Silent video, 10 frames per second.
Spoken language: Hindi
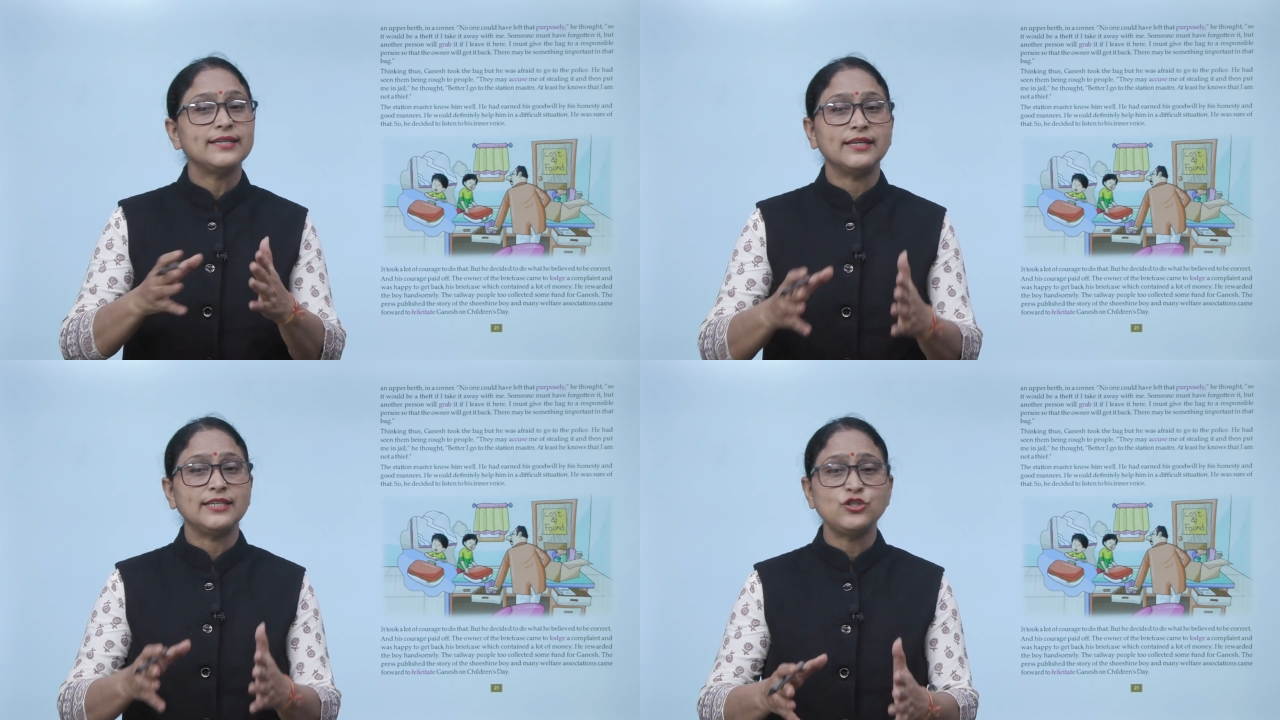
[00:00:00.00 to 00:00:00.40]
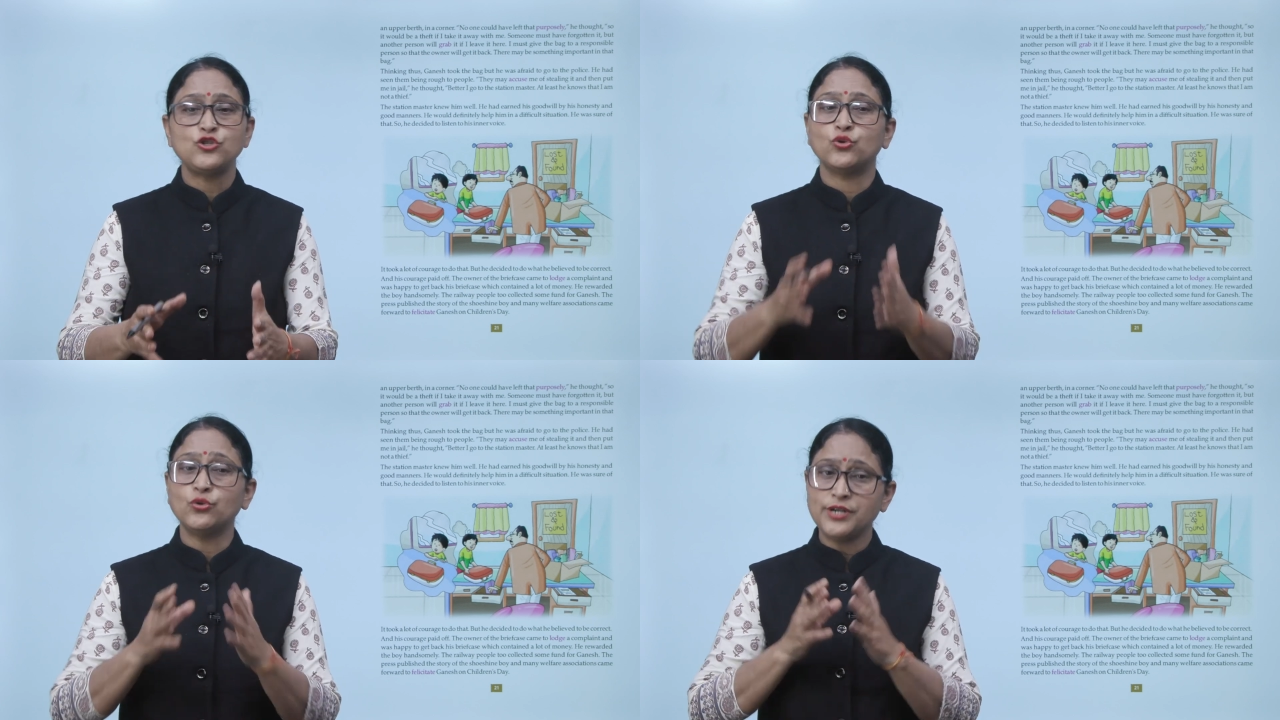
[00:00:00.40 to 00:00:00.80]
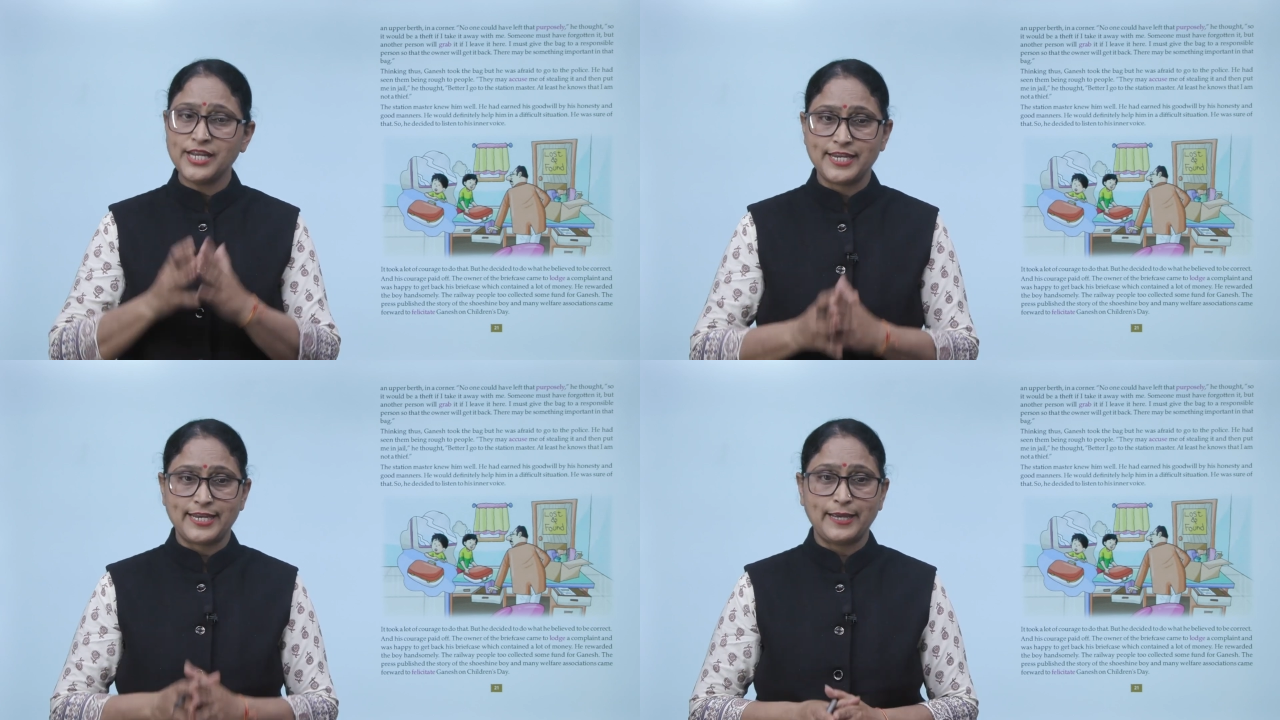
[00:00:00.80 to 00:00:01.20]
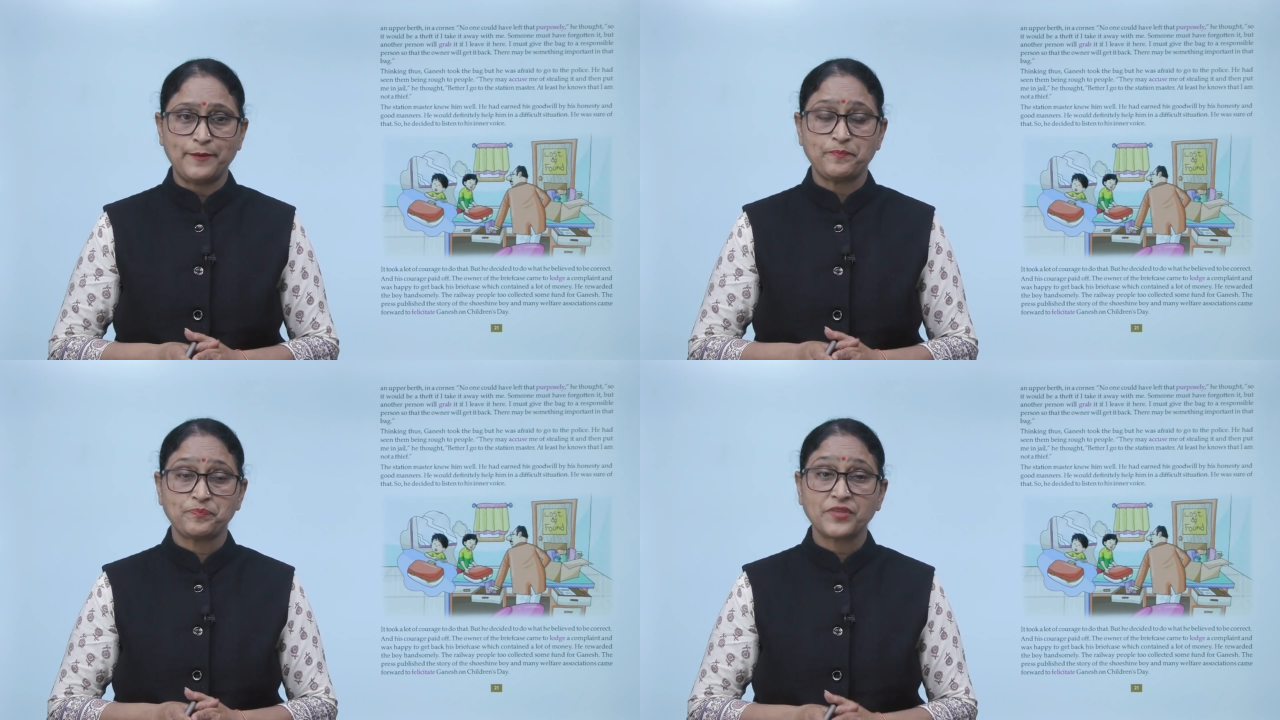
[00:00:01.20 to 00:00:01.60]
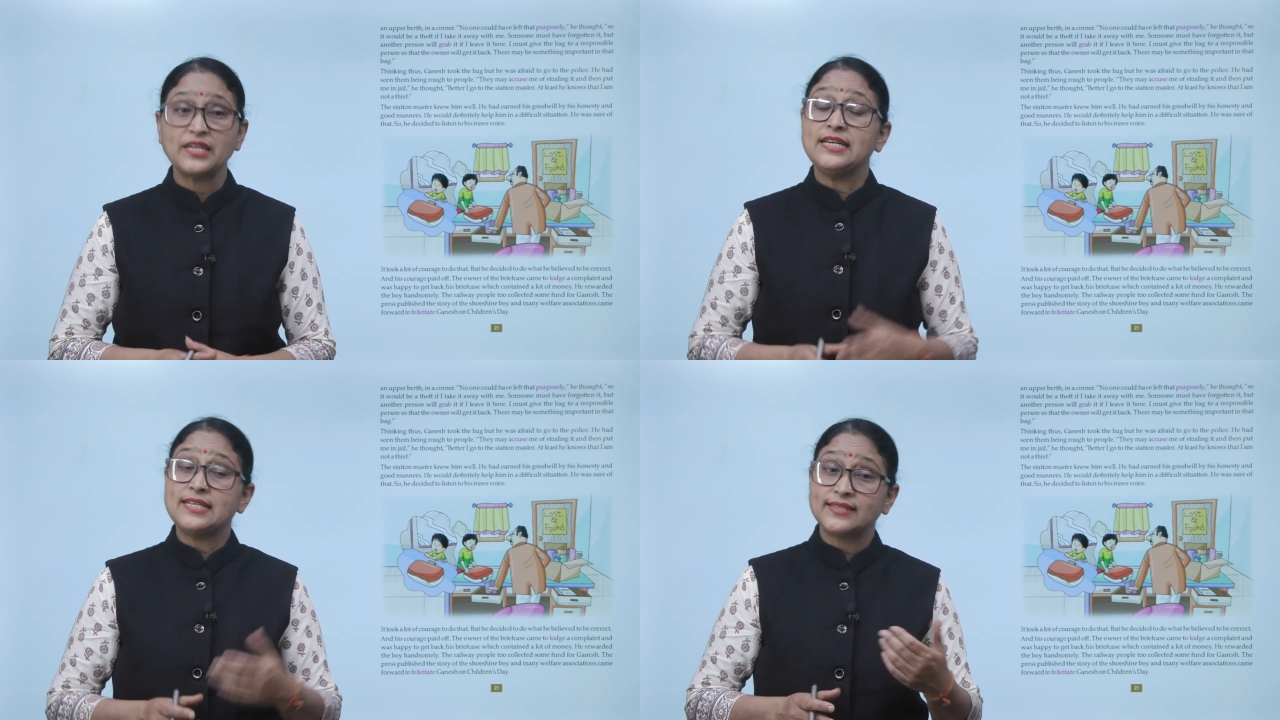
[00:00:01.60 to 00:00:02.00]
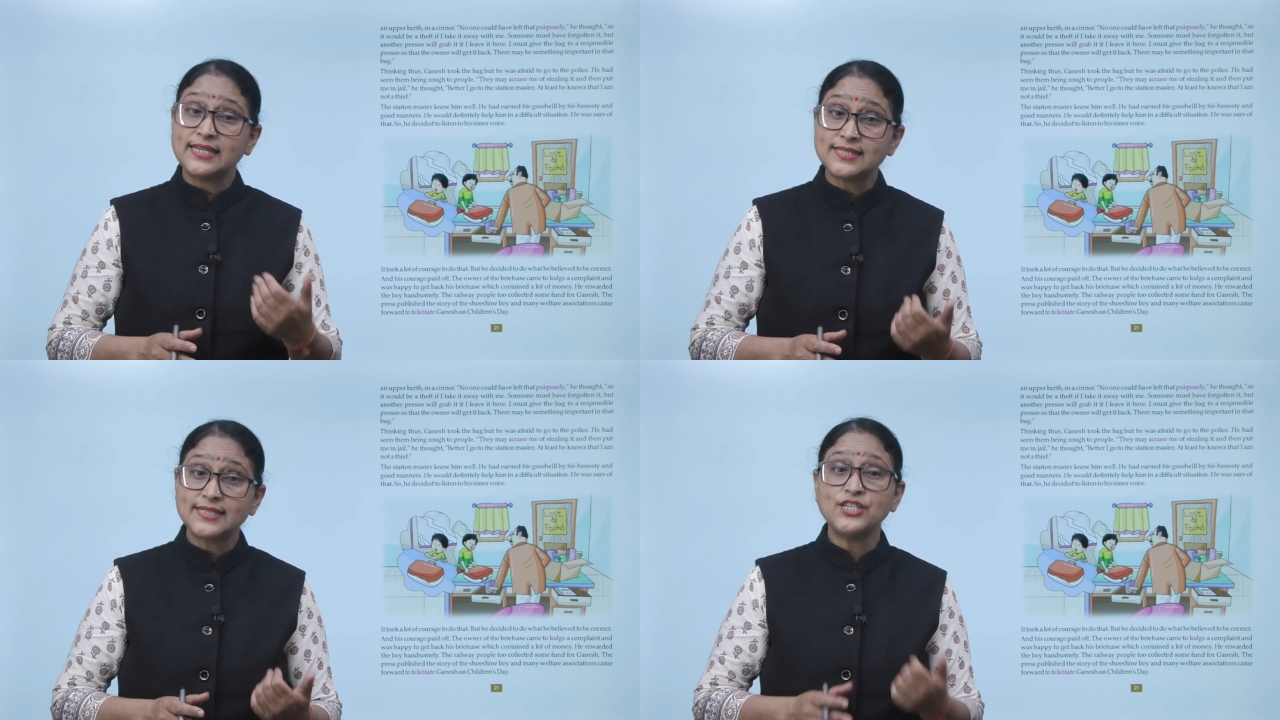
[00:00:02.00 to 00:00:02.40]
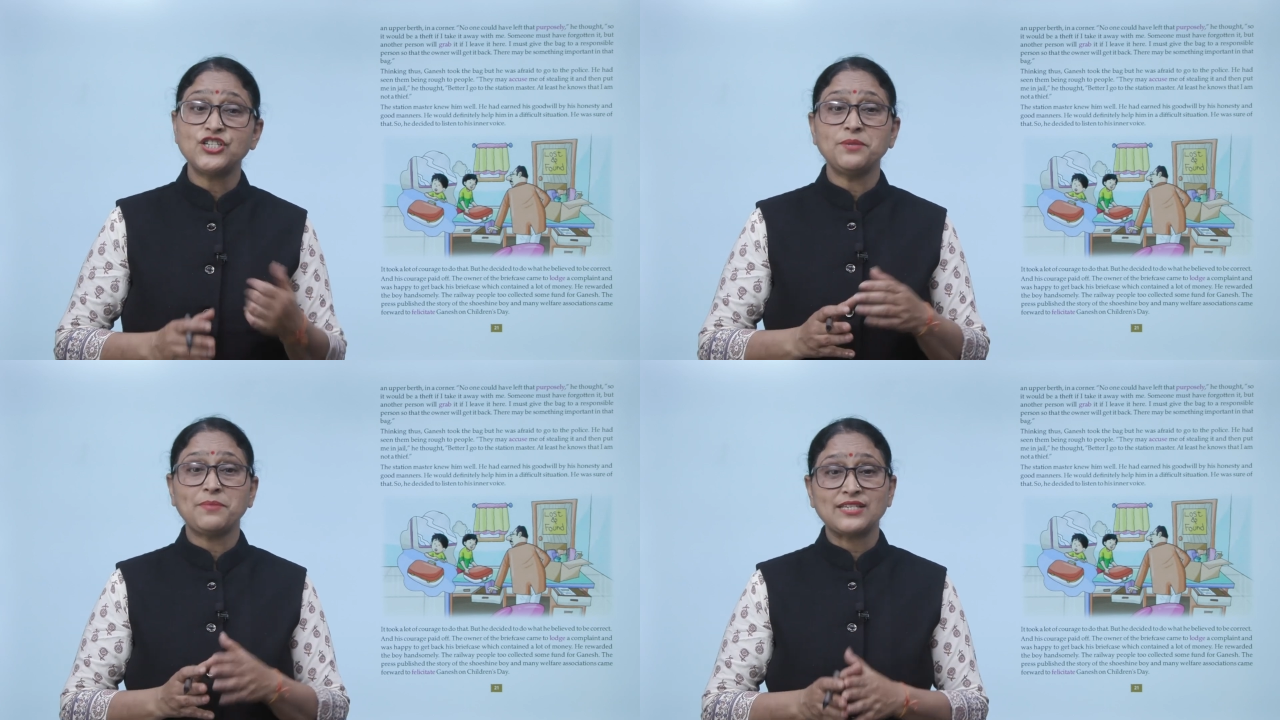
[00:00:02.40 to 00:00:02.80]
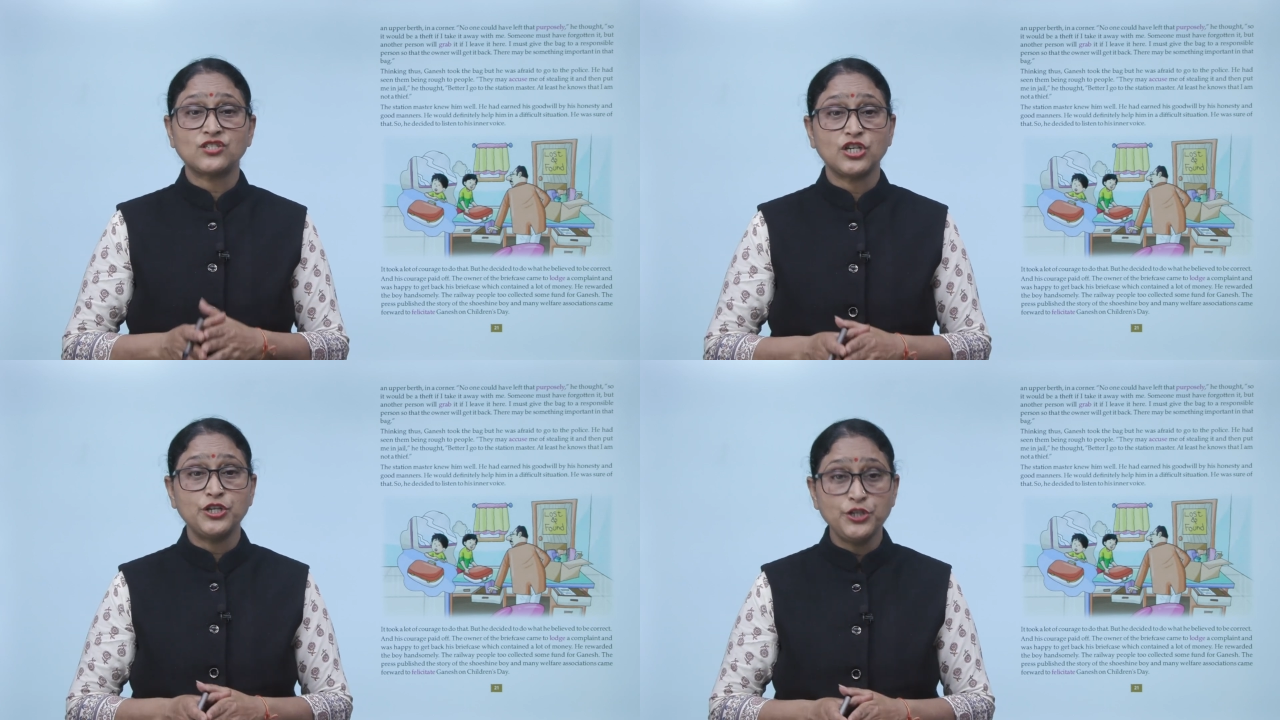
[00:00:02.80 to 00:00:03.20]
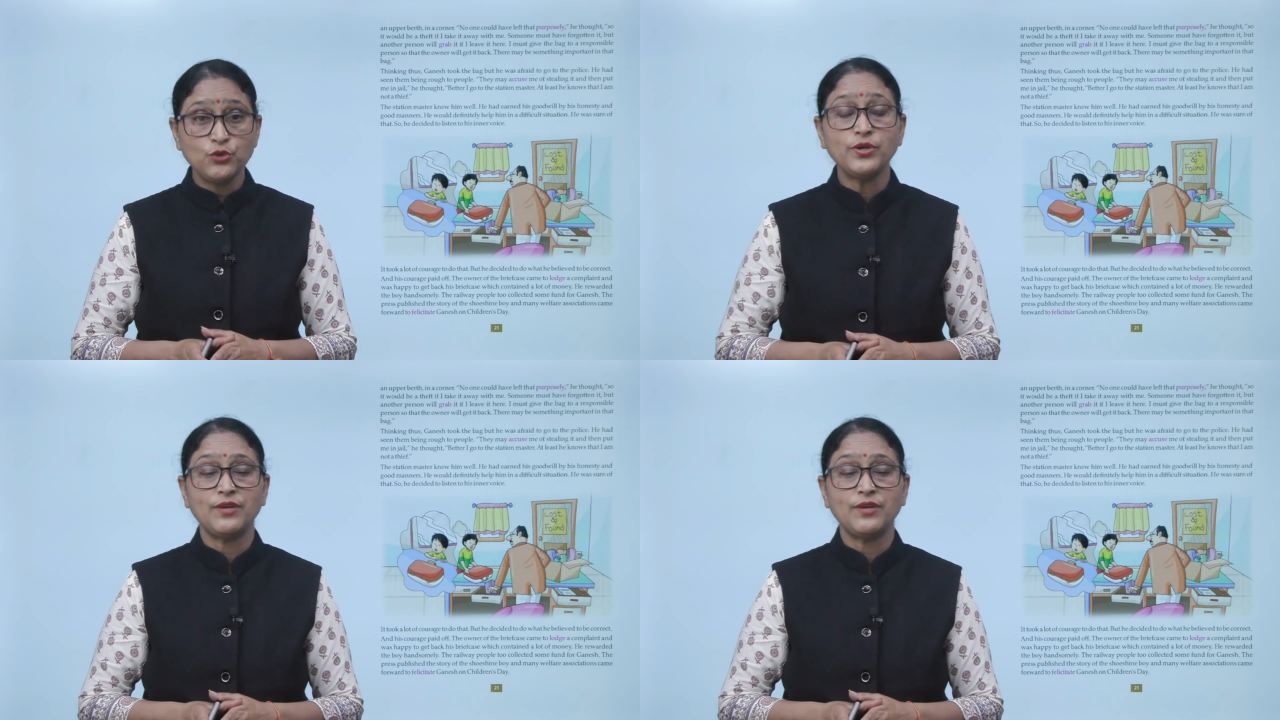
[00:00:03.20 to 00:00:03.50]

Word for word: गणेश चोर नहीं है द स्टेशन मास्टर न्यू